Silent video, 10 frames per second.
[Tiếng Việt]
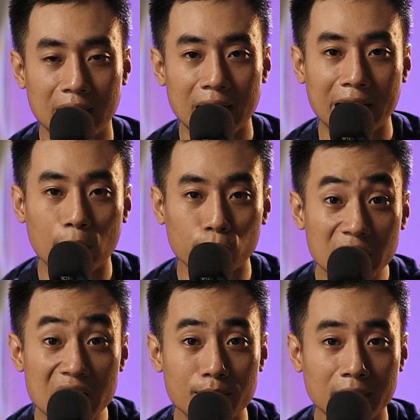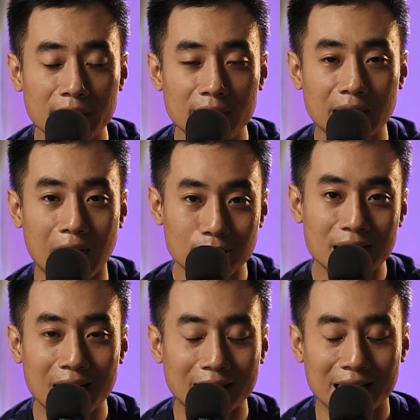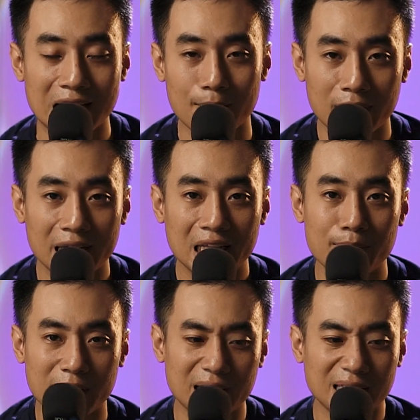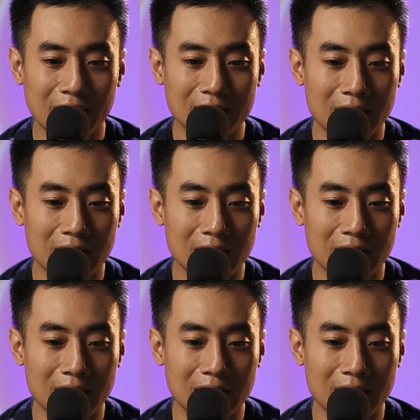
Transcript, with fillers: cái ngày đầu tiên mình đi khảo sát tại nhà bạn ấy thì mình nhận thấy